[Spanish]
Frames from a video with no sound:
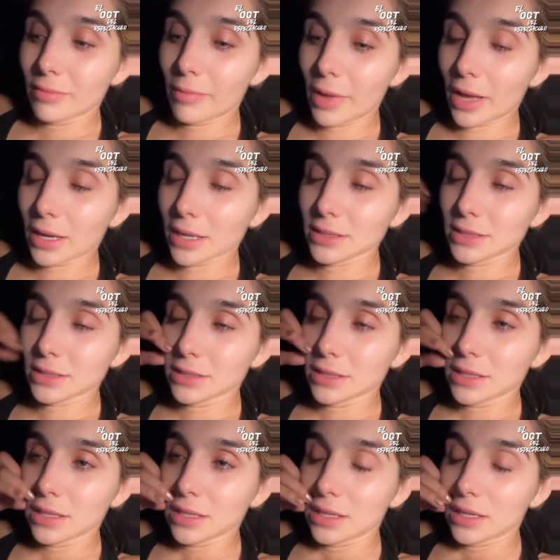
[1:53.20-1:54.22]
viajes,
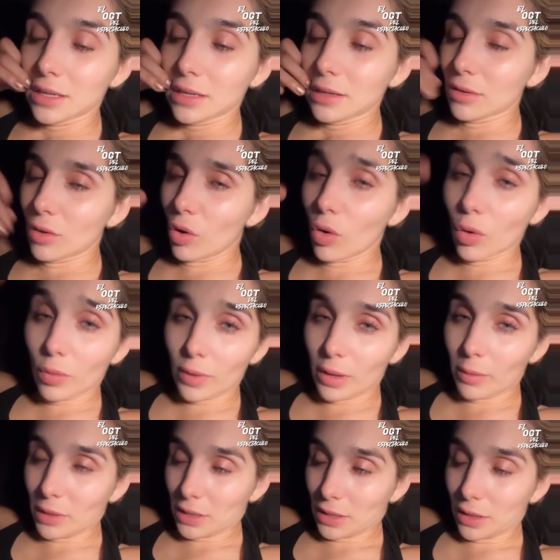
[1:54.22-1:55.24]

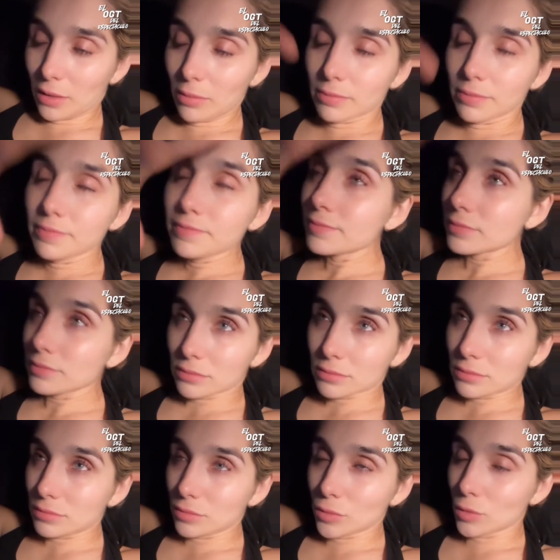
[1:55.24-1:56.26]
obviamente,
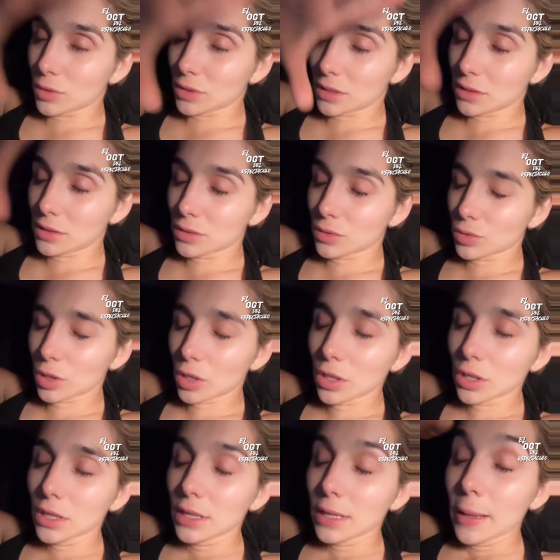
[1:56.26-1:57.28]
no está en discusión.
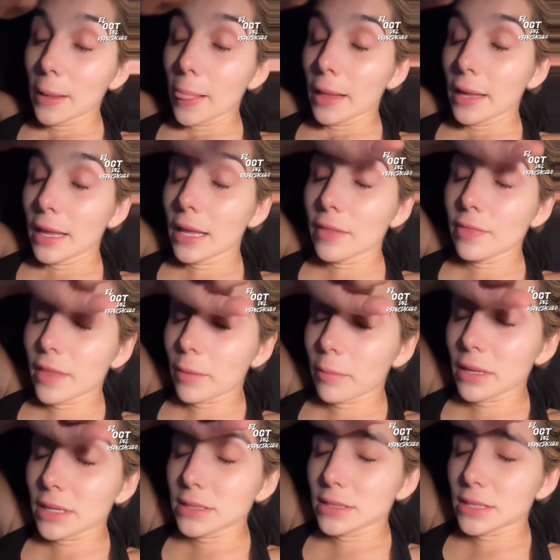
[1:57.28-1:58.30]
Y
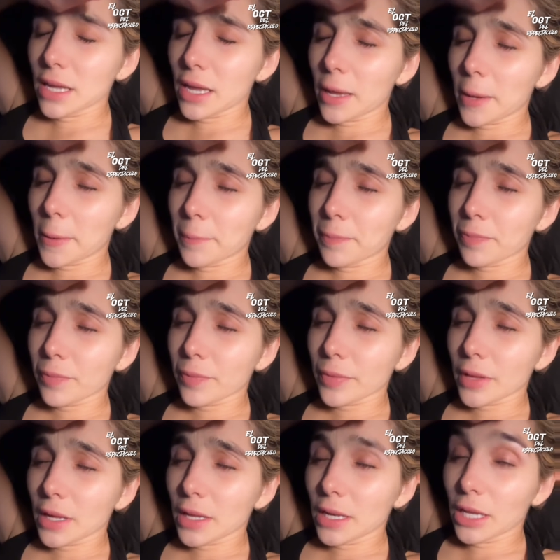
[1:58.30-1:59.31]
temas de
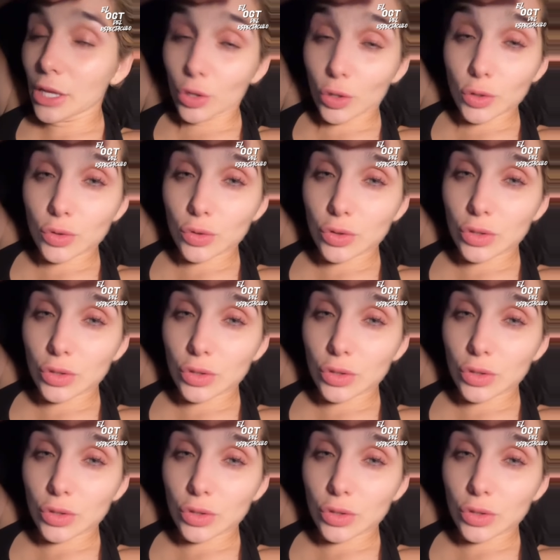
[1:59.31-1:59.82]
niños, o